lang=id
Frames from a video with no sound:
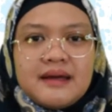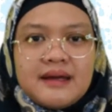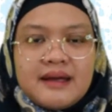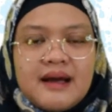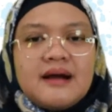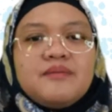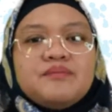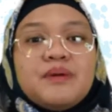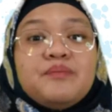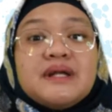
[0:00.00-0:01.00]
yang
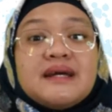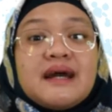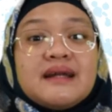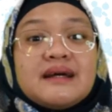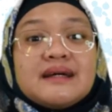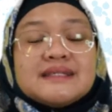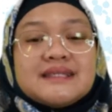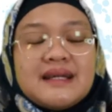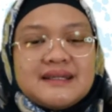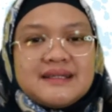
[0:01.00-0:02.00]
memberikan
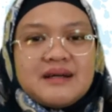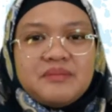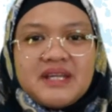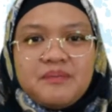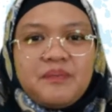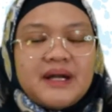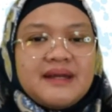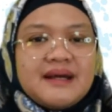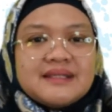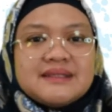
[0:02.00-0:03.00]
kesan kemiripan
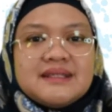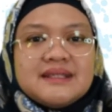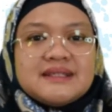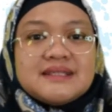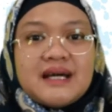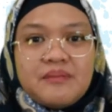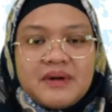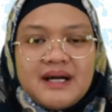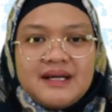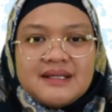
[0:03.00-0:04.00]
yang
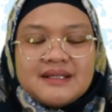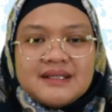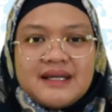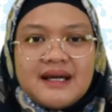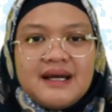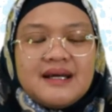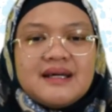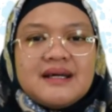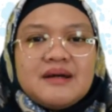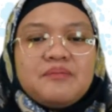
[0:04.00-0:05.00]
sama ya,
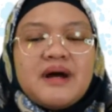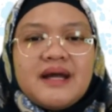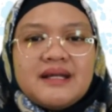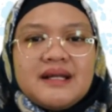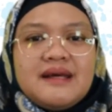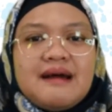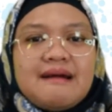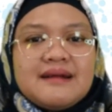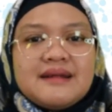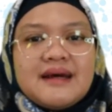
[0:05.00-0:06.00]
baik
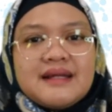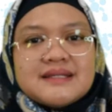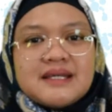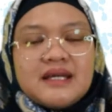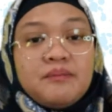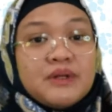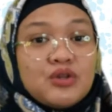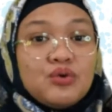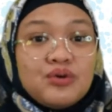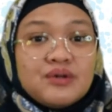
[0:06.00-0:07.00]
dilihat dari segi
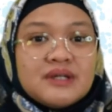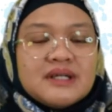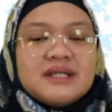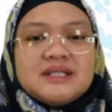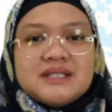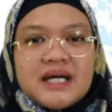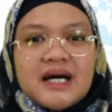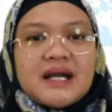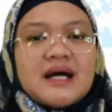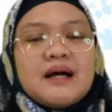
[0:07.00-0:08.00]
bentuk,
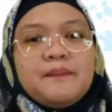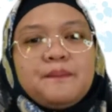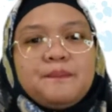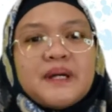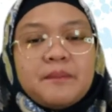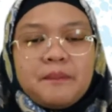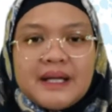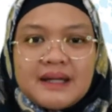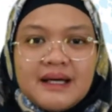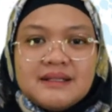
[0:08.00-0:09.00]
cara
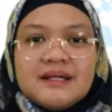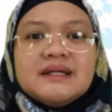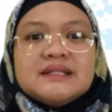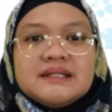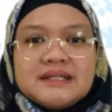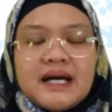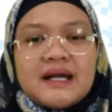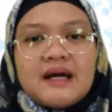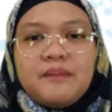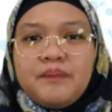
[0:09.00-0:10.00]
penempatan,
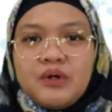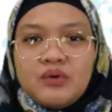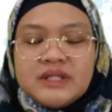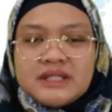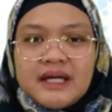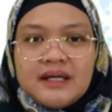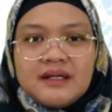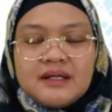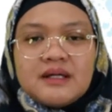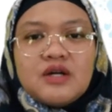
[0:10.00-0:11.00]
cara
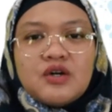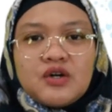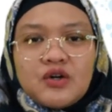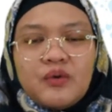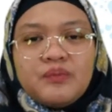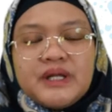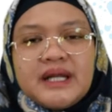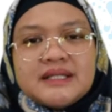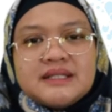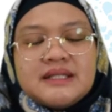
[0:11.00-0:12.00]
penulisan,
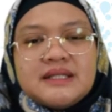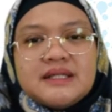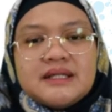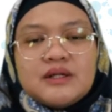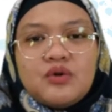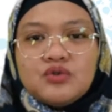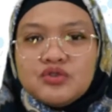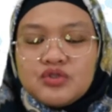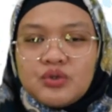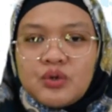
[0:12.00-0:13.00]
kombinasi
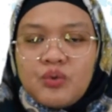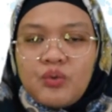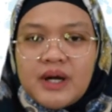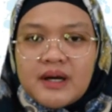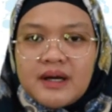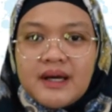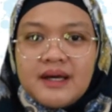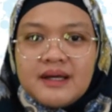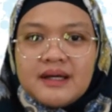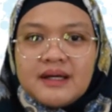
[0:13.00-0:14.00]
unsur
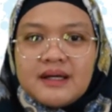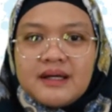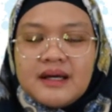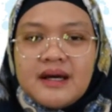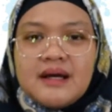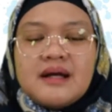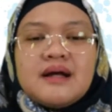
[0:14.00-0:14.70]
warna ya